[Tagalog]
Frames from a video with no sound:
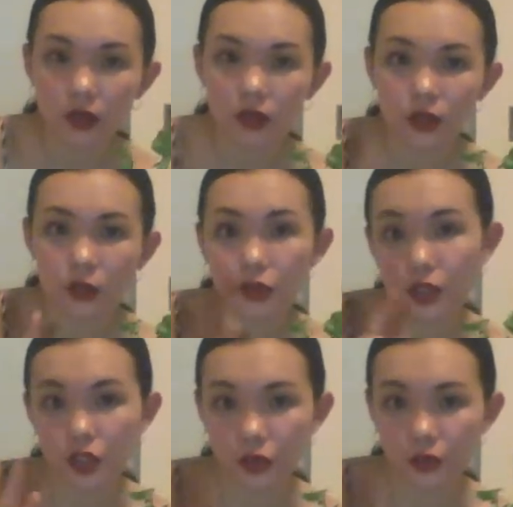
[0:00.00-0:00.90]
hindi ko
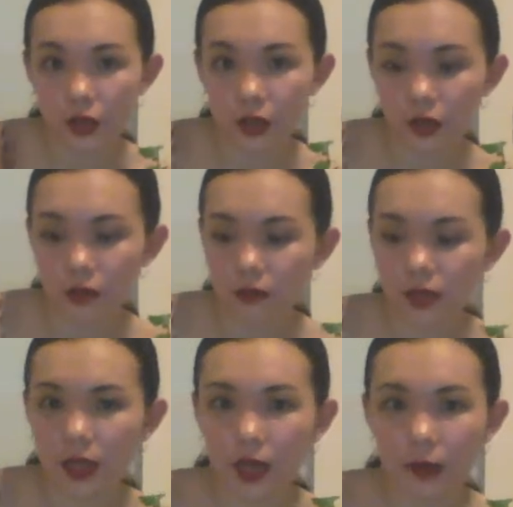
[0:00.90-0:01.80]
siya sure.
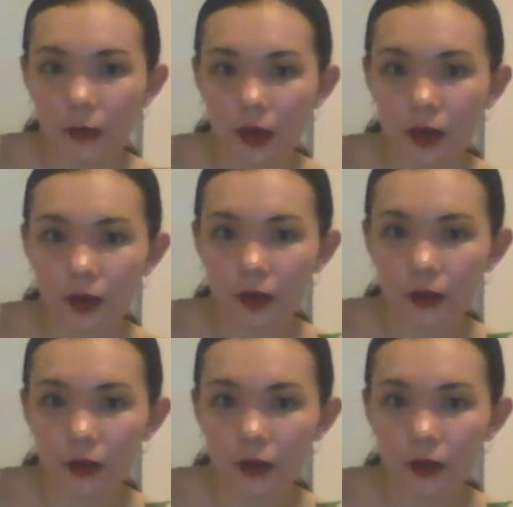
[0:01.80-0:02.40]
Madami.